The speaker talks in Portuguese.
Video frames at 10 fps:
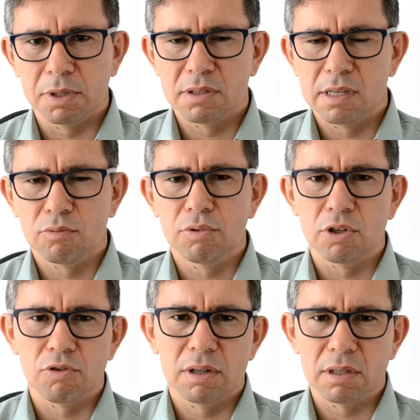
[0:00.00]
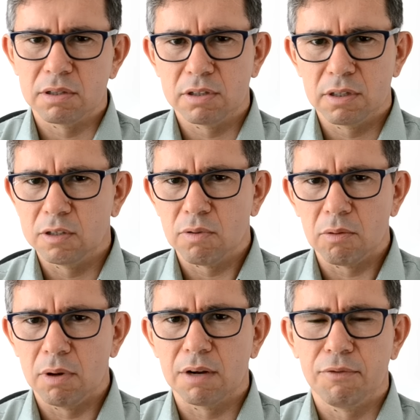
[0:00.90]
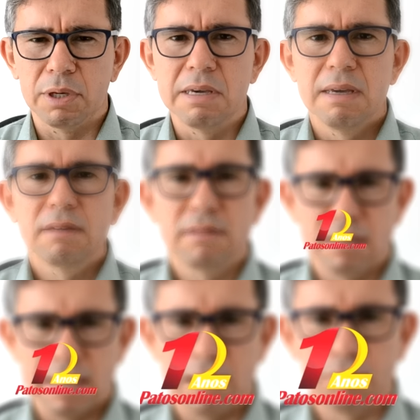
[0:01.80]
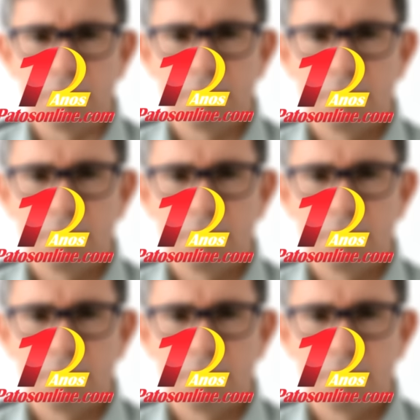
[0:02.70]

O presidente do TJ disse que isso agora foi sanado.